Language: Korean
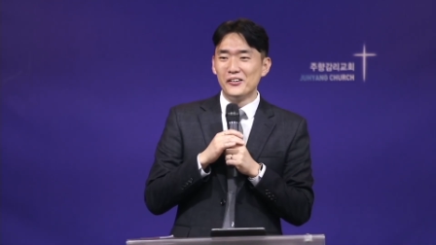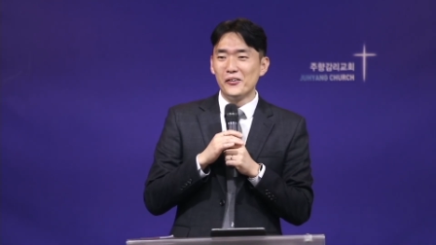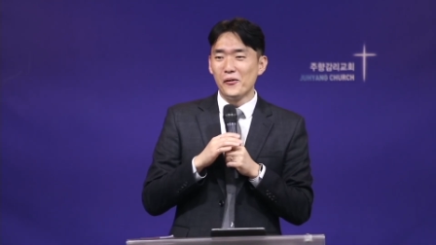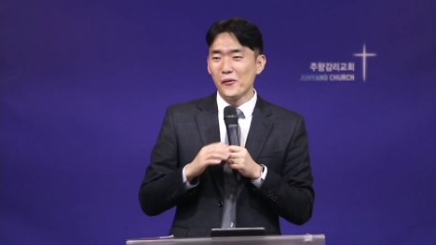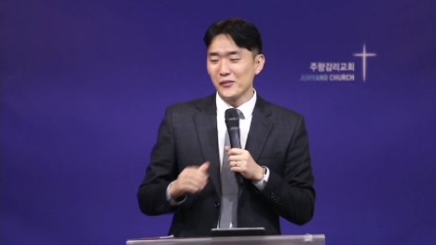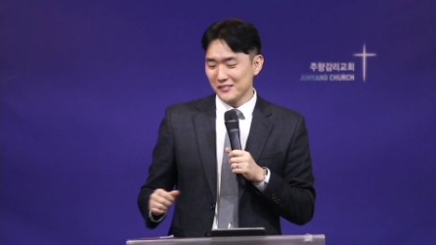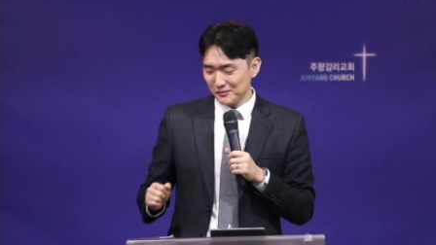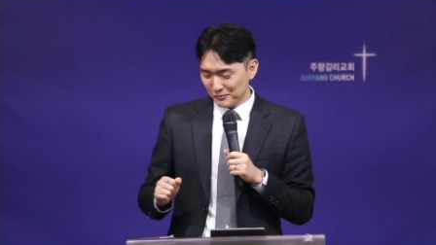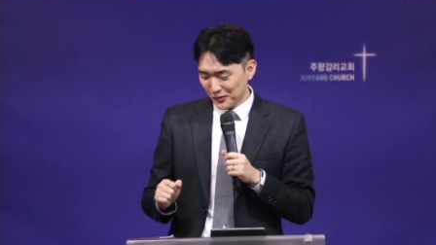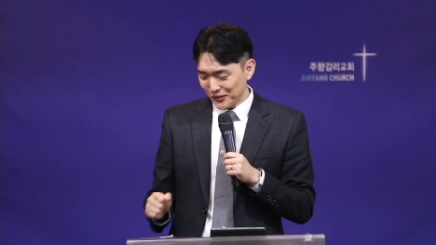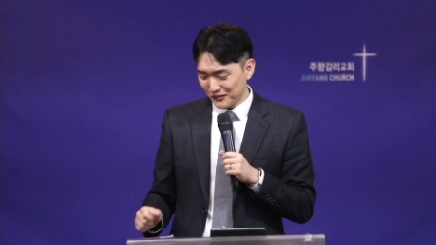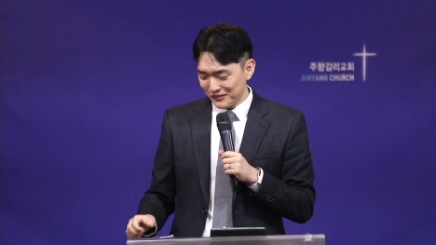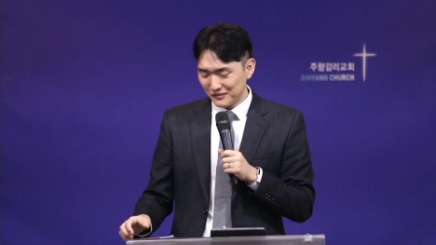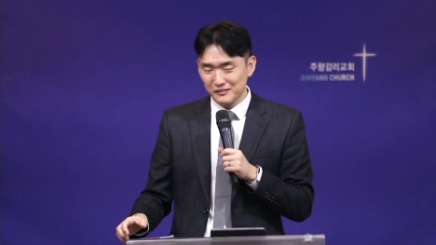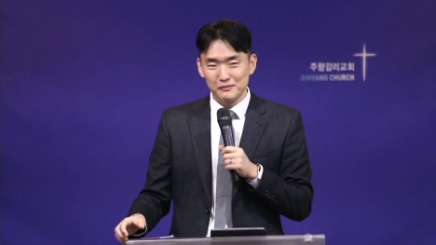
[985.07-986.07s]
혹은 뭐
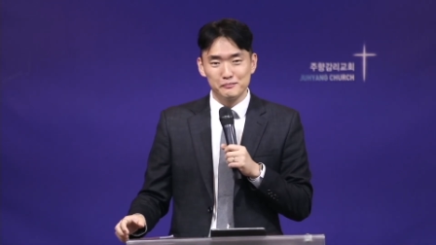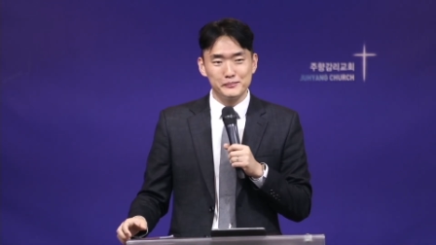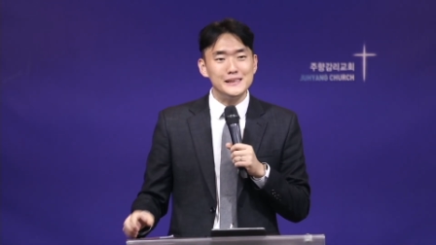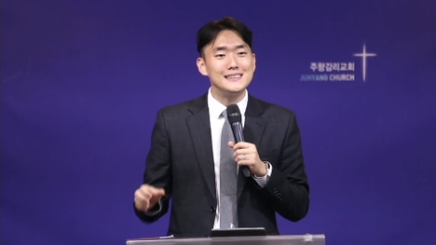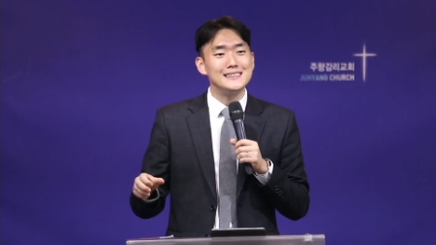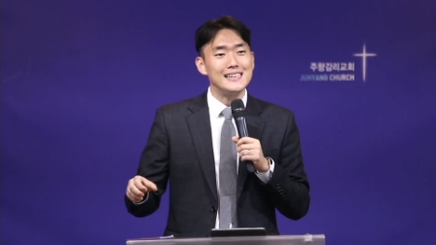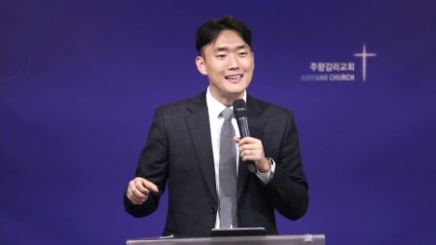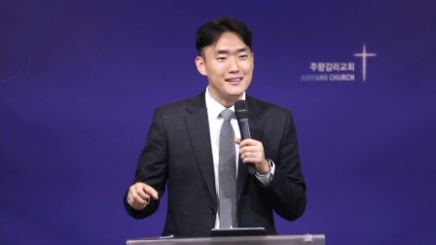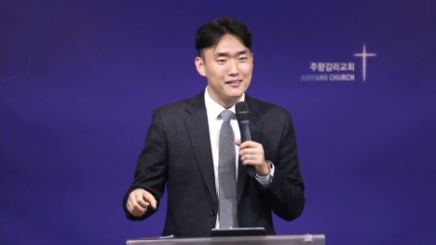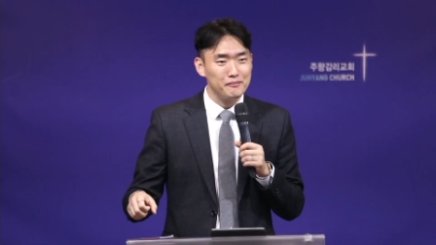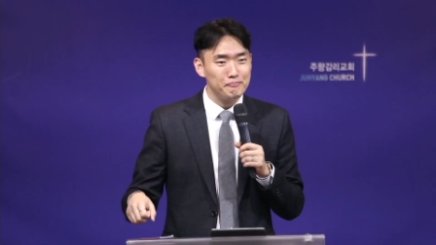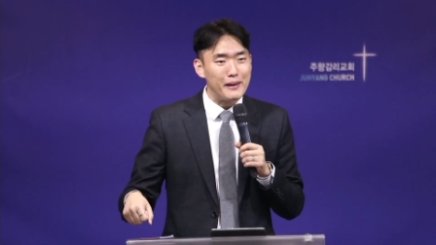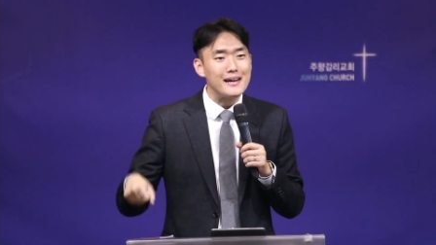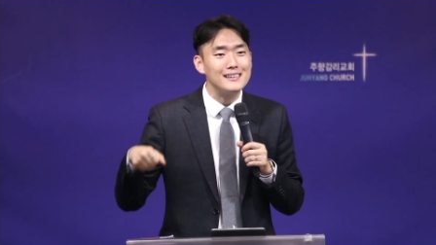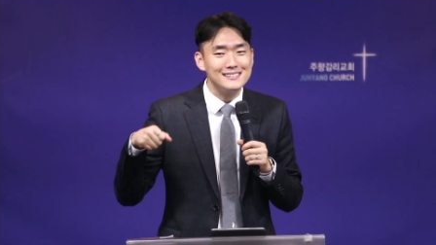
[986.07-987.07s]
비싼
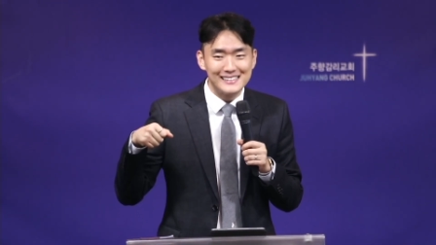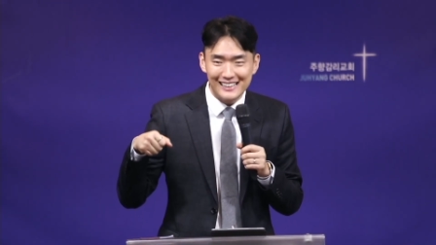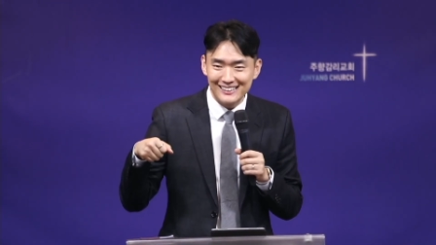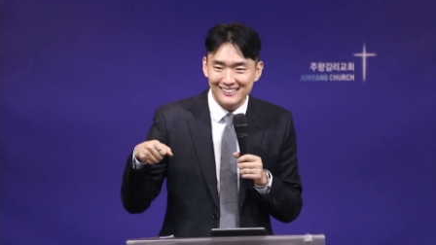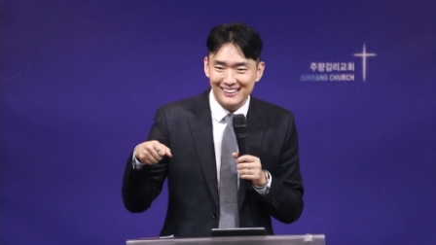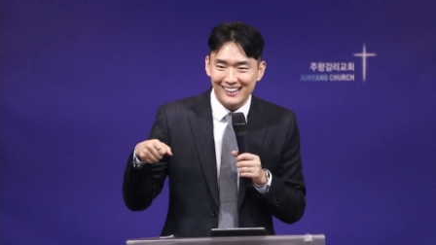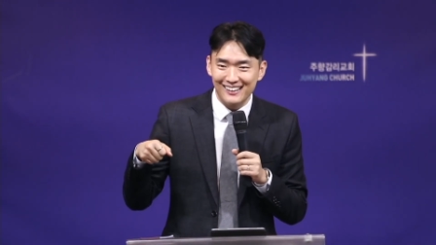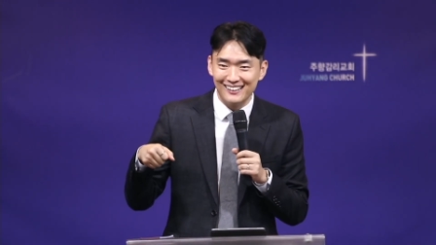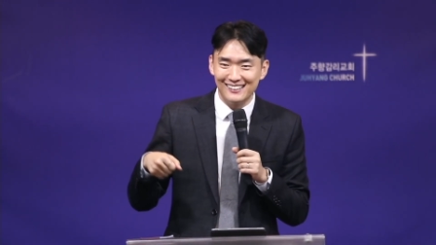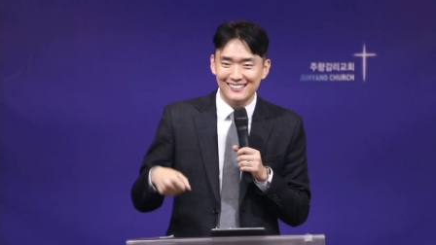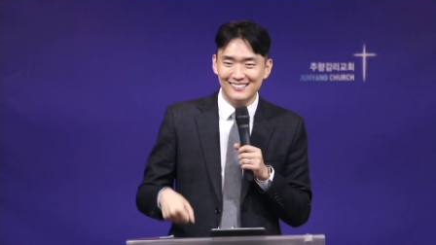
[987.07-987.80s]
백을 살 때